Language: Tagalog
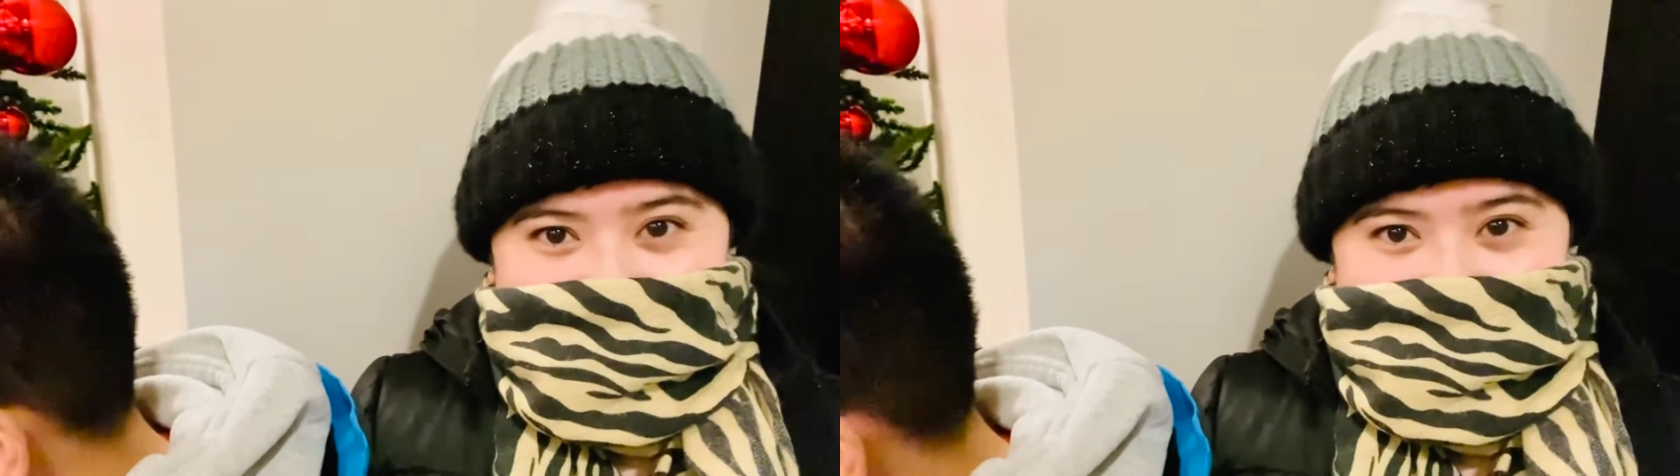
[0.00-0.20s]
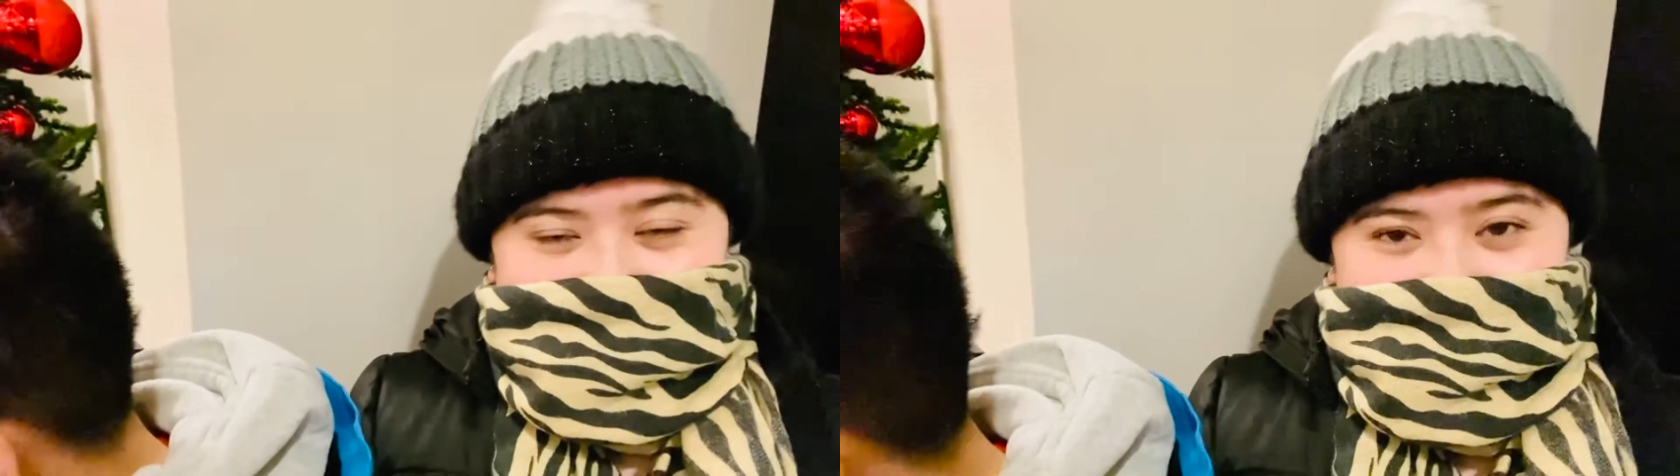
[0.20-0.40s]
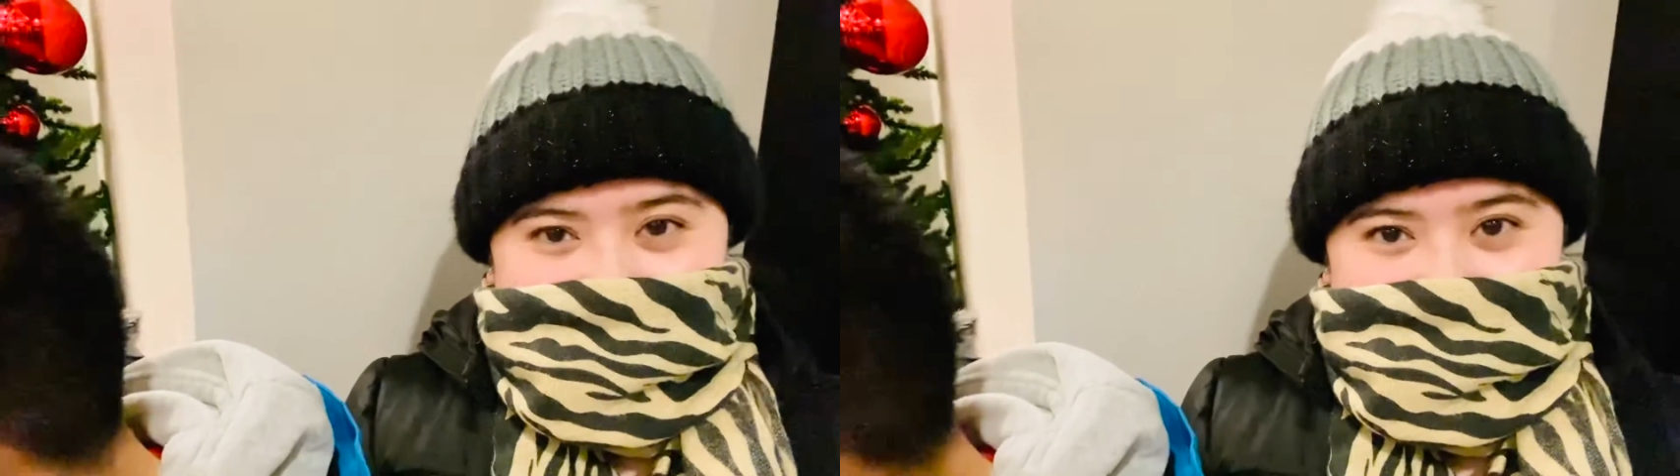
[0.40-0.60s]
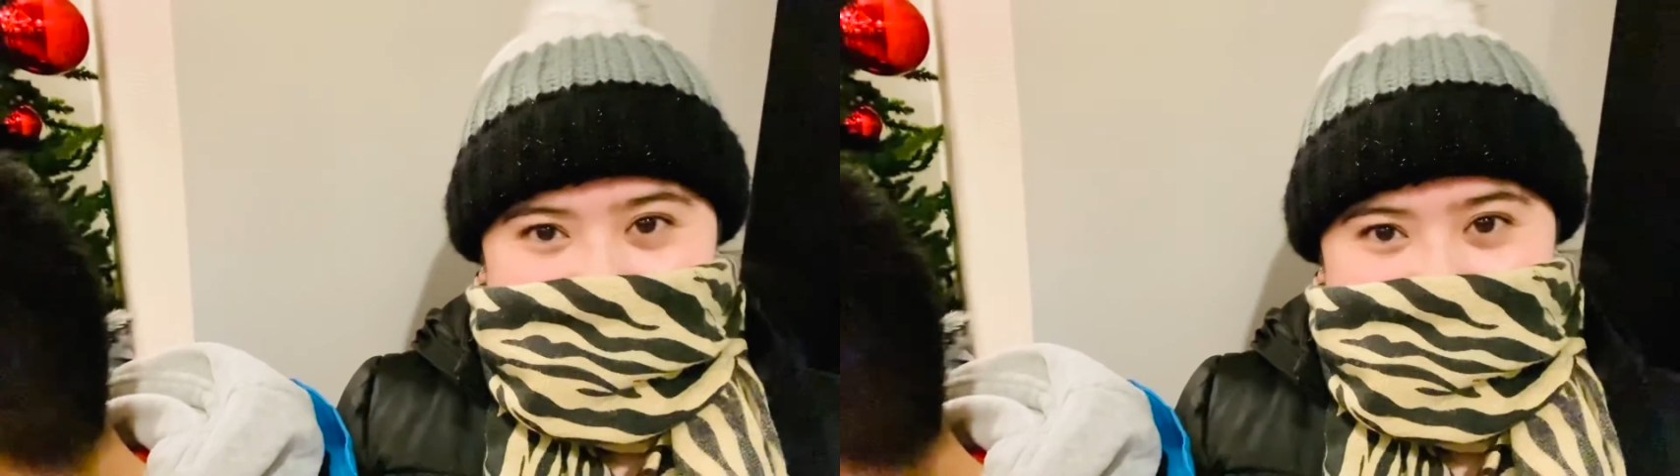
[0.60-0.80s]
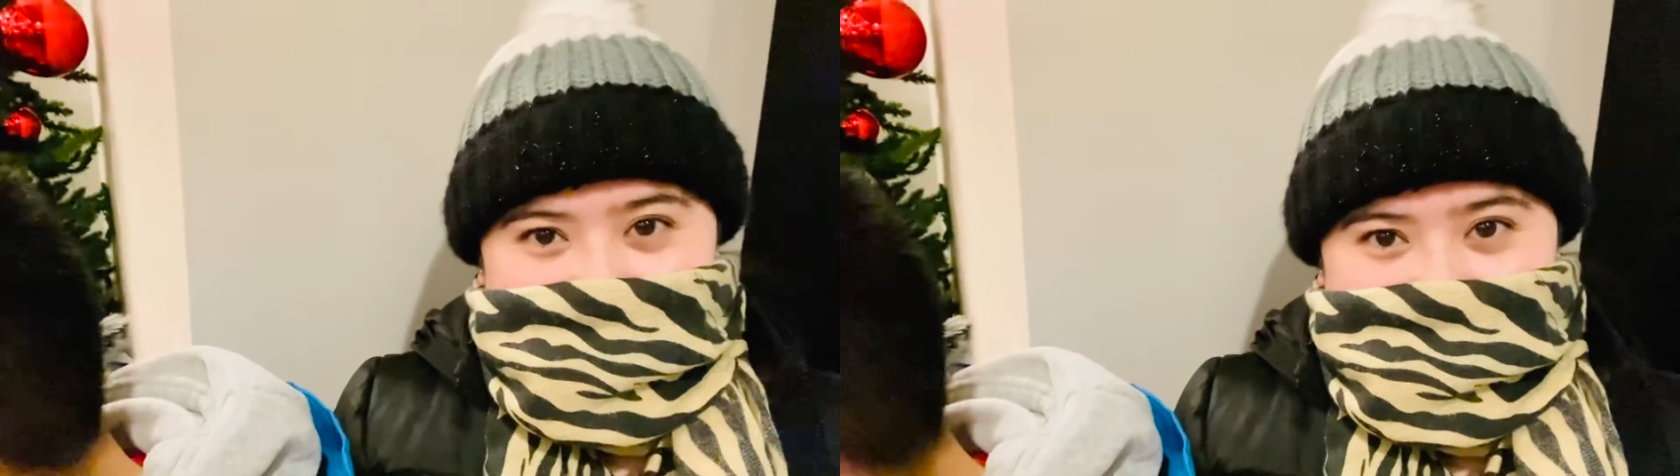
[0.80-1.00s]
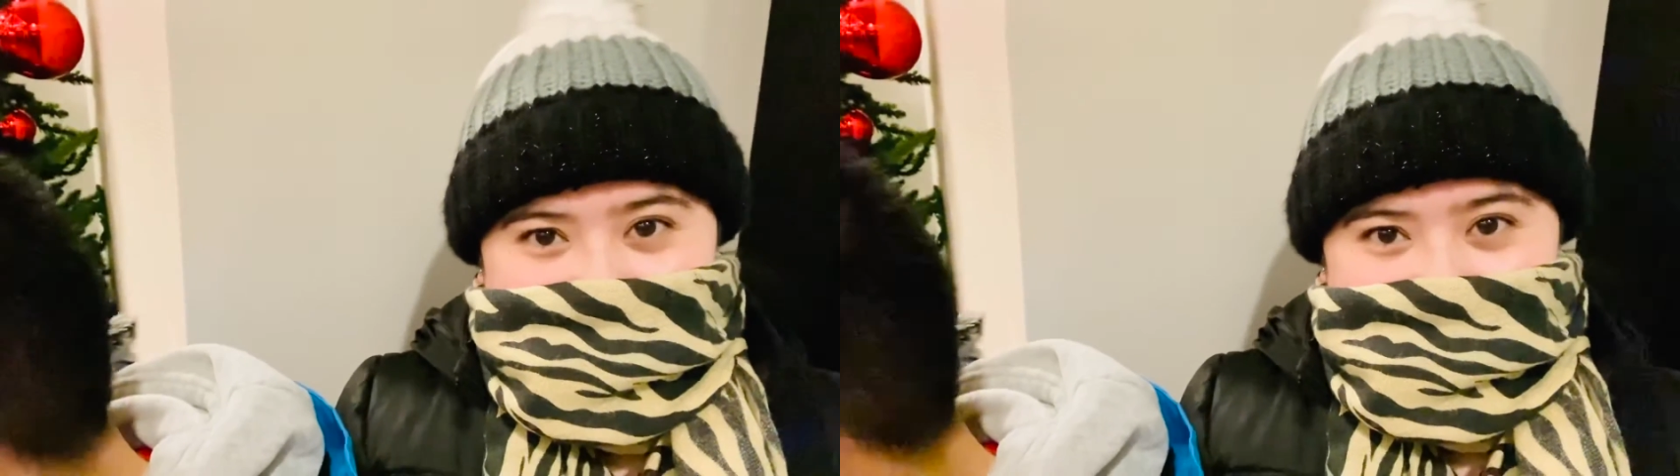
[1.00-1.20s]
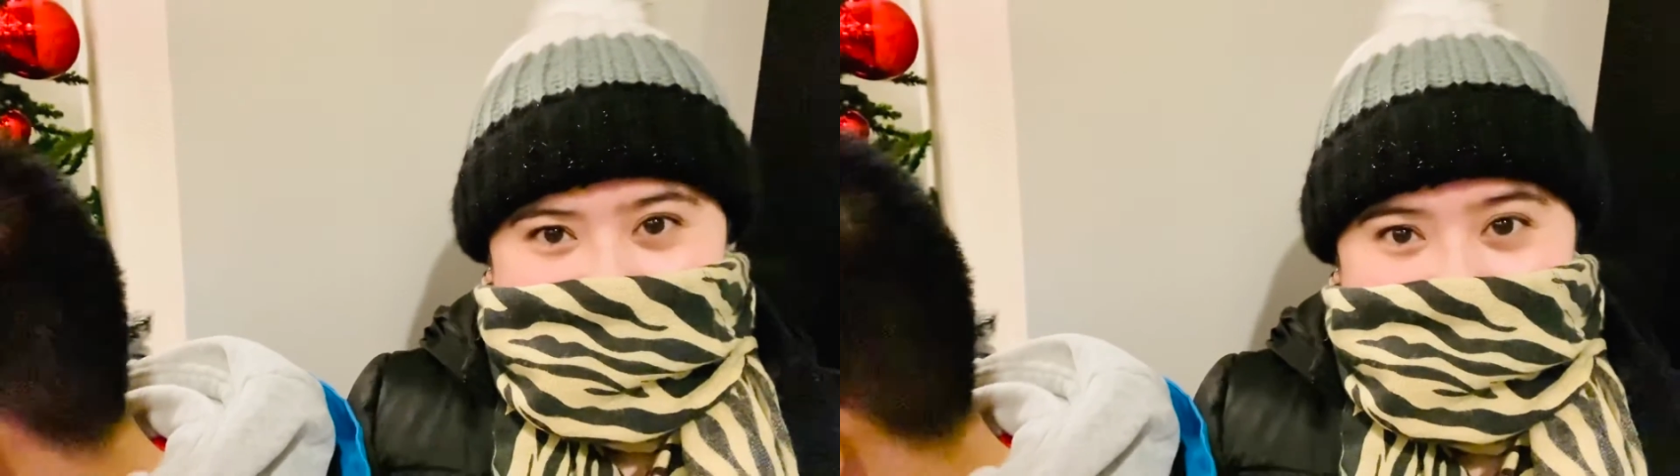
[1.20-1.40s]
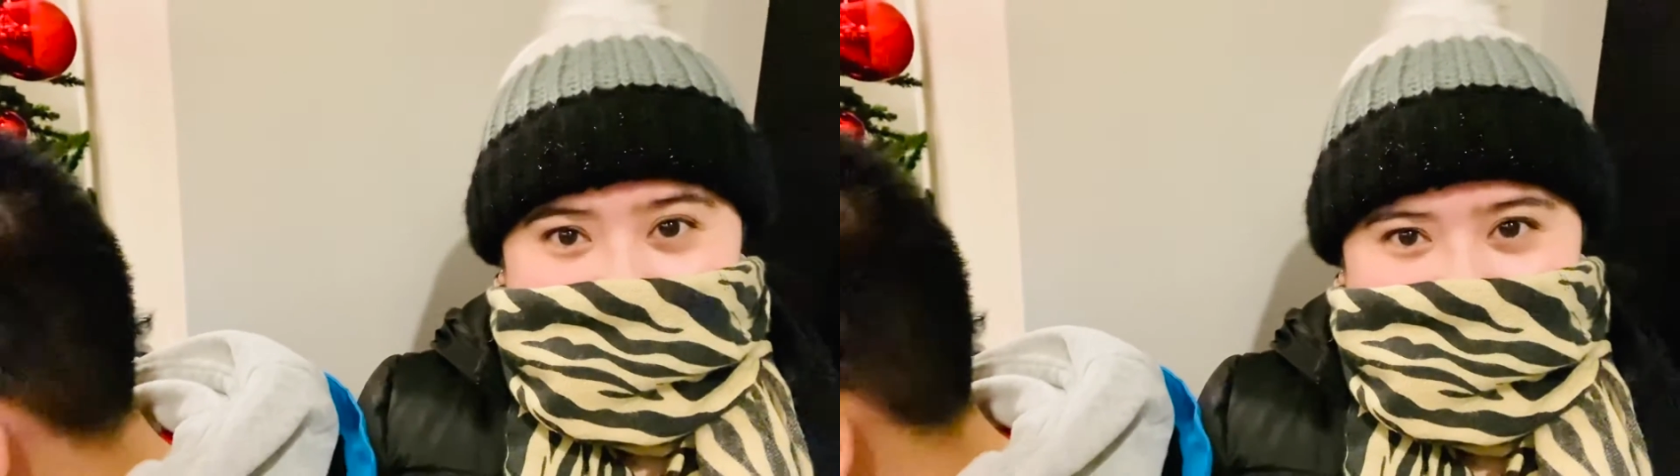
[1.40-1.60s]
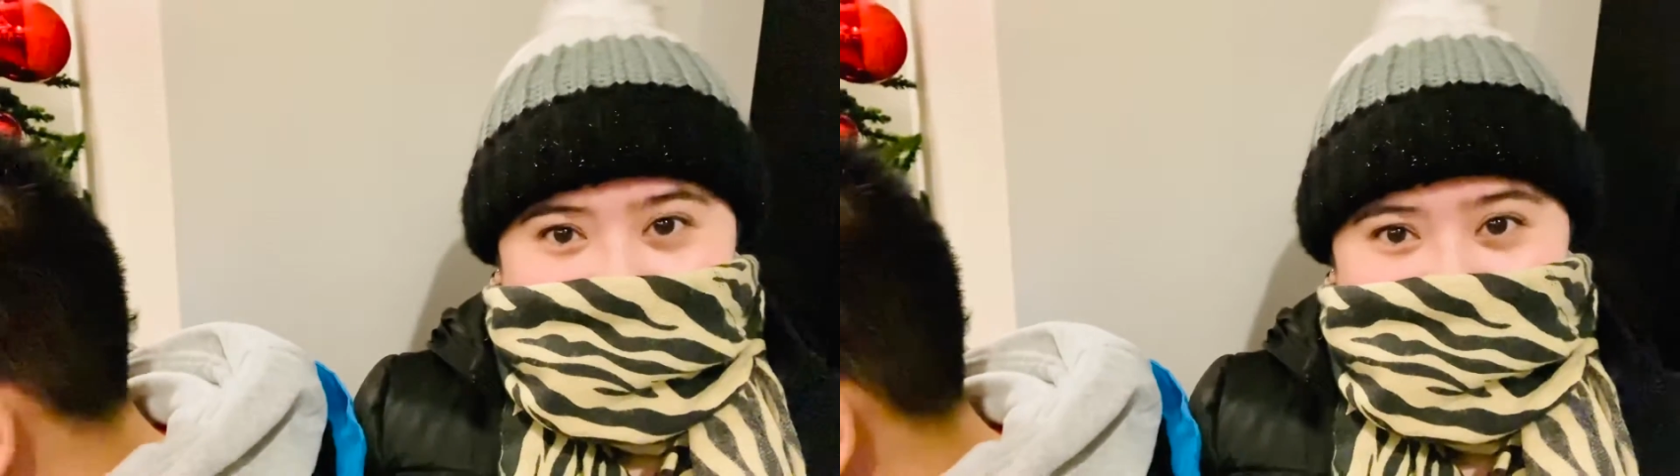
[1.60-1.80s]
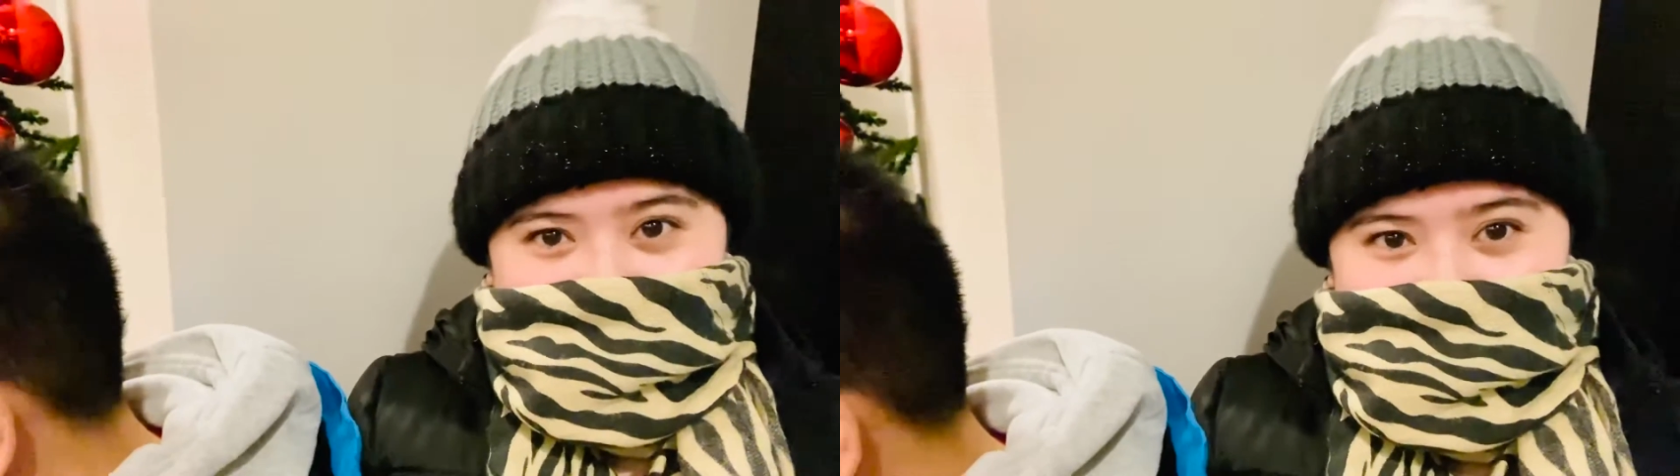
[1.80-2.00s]
is aakit
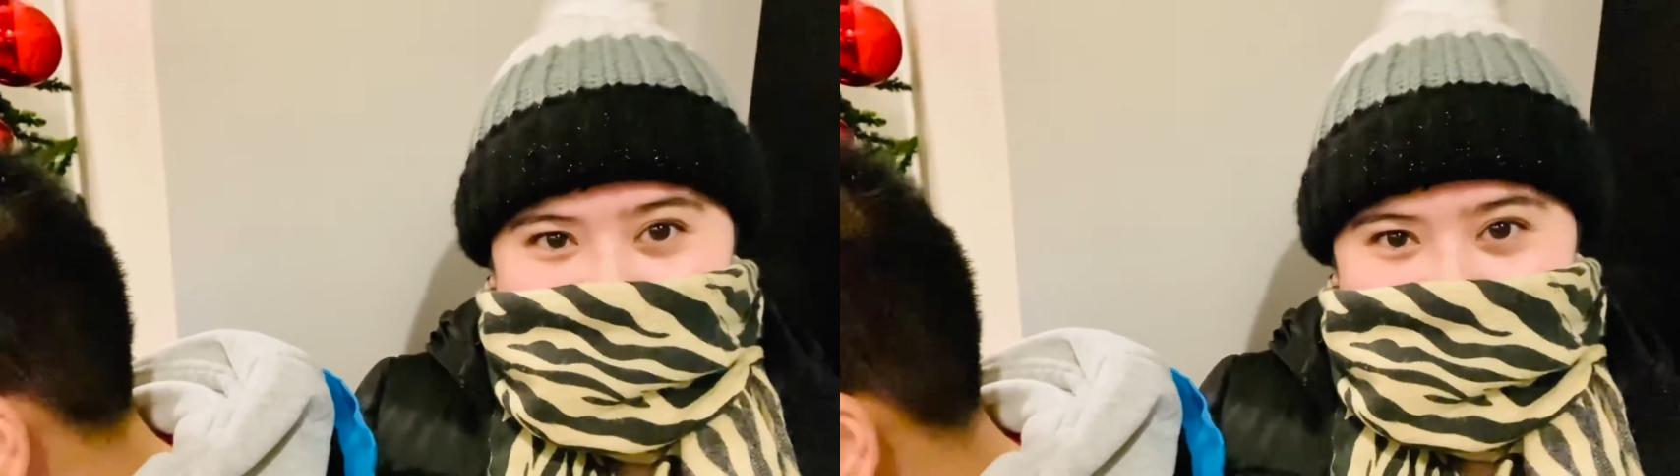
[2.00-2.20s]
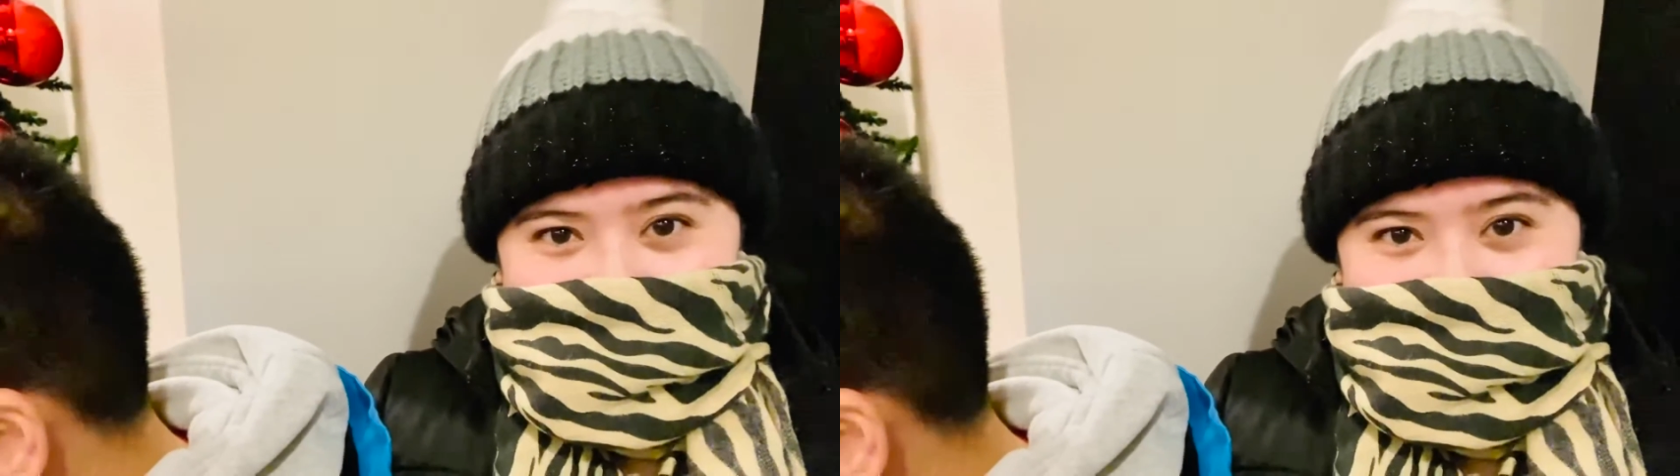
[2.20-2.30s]
ng bundok.